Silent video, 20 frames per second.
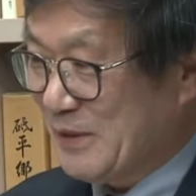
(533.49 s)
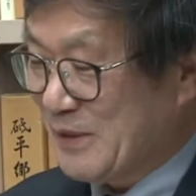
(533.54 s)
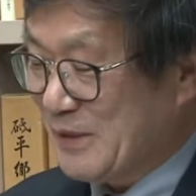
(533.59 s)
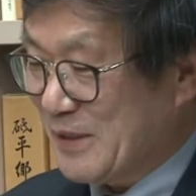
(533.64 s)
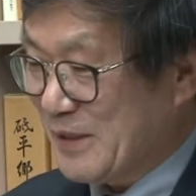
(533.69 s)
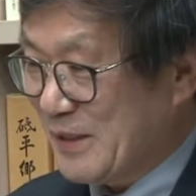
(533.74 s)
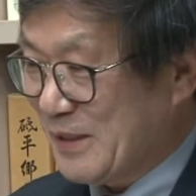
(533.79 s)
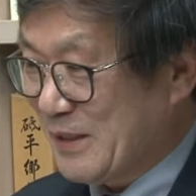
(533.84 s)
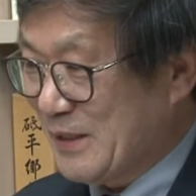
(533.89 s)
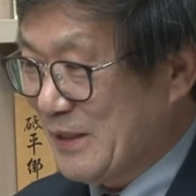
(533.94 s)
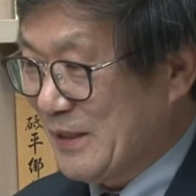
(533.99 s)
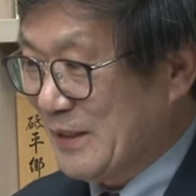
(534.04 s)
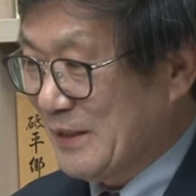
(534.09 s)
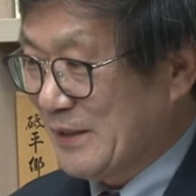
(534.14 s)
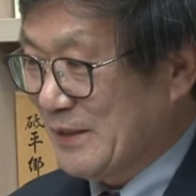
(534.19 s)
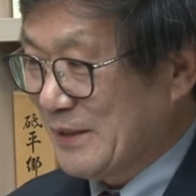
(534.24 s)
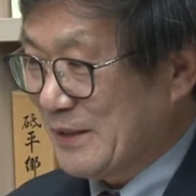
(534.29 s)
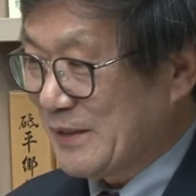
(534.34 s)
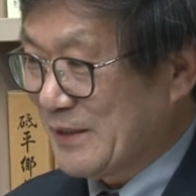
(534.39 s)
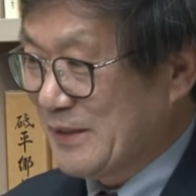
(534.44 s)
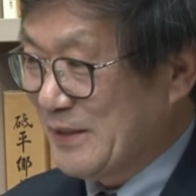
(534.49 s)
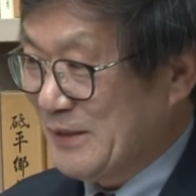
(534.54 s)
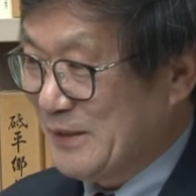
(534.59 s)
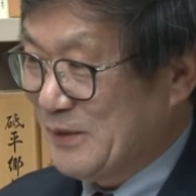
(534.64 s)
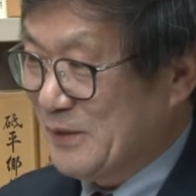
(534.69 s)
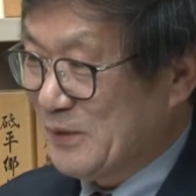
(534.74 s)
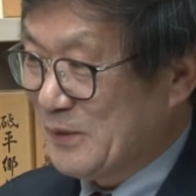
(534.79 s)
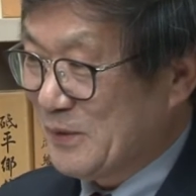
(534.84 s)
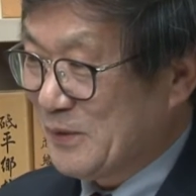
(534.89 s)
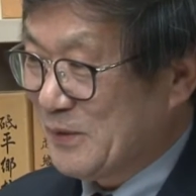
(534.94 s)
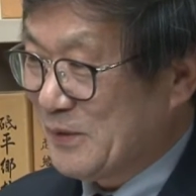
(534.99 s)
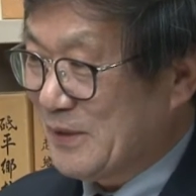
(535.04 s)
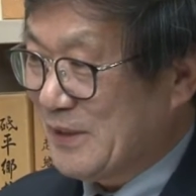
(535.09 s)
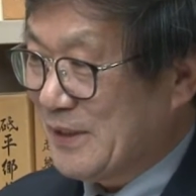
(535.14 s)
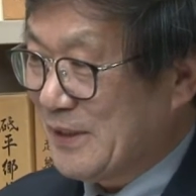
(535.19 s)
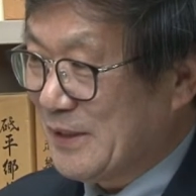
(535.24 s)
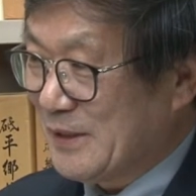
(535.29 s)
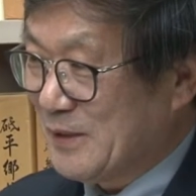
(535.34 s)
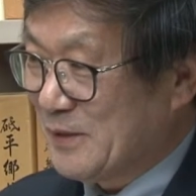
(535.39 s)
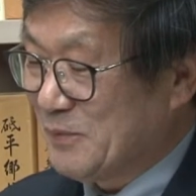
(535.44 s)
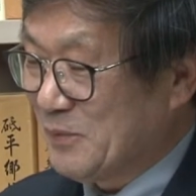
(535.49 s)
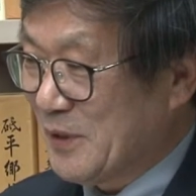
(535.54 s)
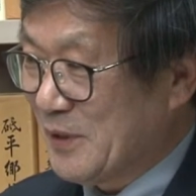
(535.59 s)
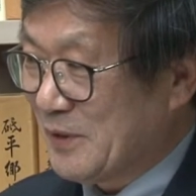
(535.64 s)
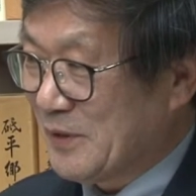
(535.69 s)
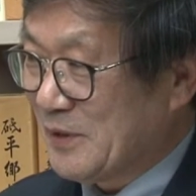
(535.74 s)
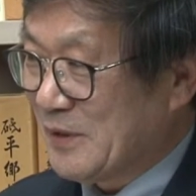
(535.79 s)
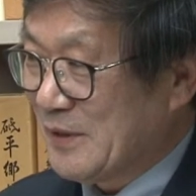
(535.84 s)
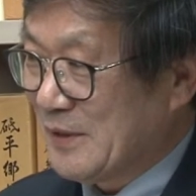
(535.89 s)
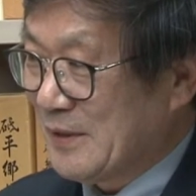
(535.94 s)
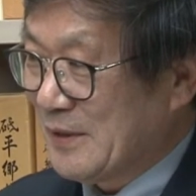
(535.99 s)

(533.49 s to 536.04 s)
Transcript: 이렇게 글 저런 걸 읽으면